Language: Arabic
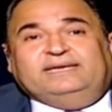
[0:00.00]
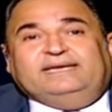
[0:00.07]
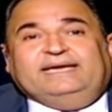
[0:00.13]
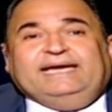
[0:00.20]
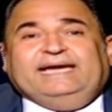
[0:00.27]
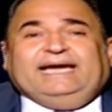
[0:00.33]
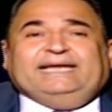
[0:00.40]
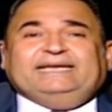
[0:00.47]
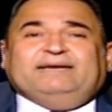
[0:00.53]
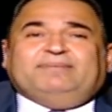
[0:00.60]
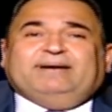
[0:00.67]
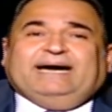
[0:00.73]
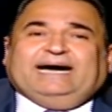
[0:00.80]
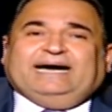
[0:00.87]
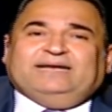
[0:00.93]
احنا
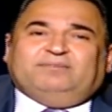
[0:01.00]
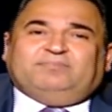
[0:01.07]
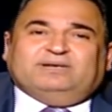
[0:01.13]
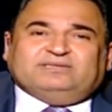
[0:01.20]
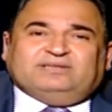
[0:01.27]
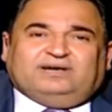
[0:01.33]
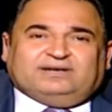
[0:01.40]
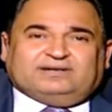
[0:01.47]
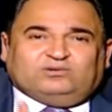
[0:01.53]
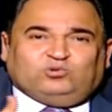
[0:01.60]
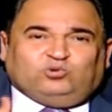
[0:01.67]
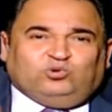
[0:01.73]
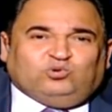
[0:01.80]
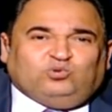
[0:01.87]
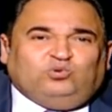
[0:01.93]
بقى على مدار
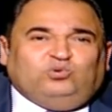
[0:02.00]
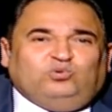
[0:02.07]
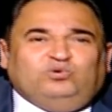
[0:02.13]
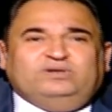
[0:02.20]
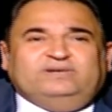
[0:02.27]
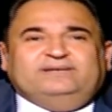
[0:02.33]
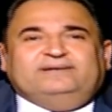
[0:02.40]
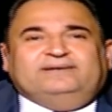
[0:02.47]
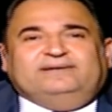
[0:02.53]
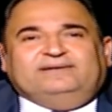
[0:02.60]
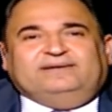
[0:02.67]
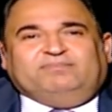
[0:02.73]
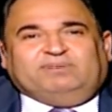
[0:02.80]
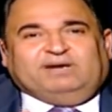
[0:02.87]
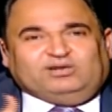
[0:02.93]
قرون
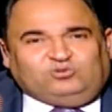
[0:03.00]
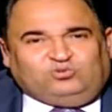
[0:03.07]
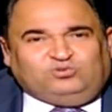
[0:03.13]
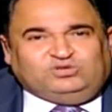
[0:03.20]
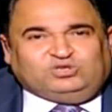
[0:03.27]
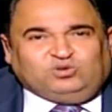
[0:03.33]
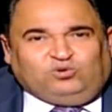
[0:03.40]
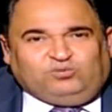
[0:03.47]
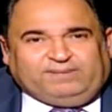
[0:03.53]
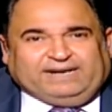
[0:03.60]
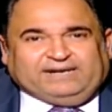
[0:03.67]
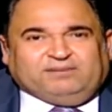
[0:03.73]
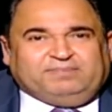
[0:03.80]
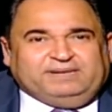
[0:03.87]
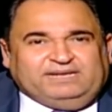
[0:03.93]
برضو شعوب
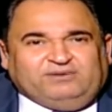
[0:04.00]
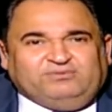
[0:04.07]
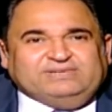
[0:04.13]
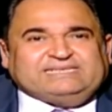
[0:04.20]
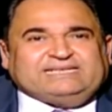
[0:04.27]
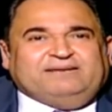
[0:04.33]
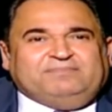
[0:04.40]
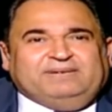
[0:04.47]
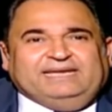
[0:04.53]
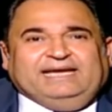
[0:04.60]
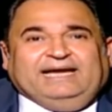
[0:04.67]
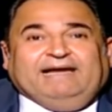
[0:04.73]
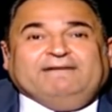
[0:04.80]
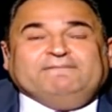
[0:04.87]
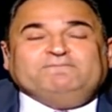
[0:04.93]
عربيه
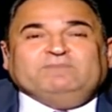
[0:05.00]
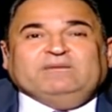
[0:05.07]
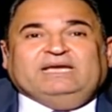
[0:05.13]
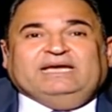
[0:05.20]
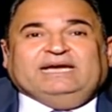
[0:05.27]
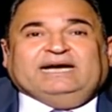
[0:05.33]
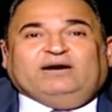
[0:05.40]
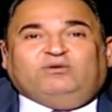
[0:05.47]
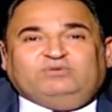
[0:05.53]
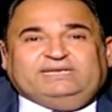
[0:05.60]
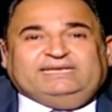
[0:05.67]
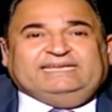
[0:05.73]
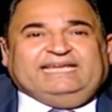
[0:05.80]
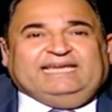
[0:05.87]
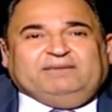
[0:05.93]
واسلاميه غاويين
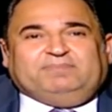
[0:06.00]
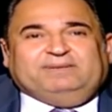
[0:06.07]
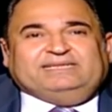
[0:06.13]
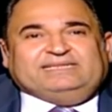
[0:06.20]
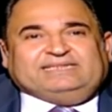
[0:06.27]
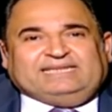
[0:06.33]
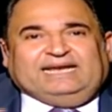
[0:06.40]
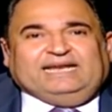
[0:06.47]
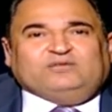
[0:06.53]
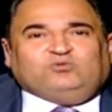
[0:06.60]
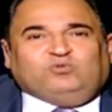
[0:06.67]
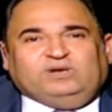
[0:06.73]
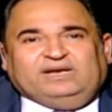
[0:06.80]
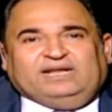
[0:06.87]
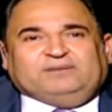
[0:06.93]
نهبد الثلاث
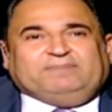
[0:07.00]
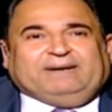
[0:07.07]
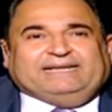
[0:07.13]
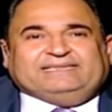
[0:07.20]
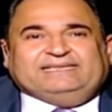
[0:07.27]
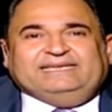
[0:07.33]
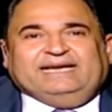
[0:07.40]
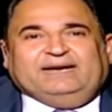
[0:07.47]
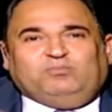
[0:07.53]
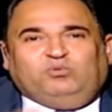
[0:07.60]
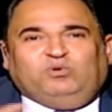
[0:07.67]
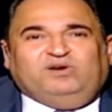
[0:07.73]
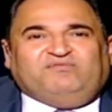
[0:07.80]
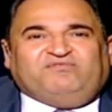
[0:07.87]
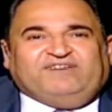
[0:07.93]
والاربع ايام
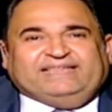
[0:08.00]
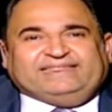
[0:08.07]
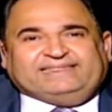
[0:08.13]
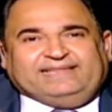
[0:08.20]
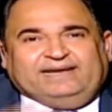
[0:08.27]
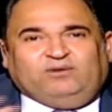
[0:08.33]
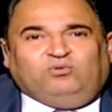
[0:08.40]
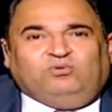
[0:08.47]
والفته و...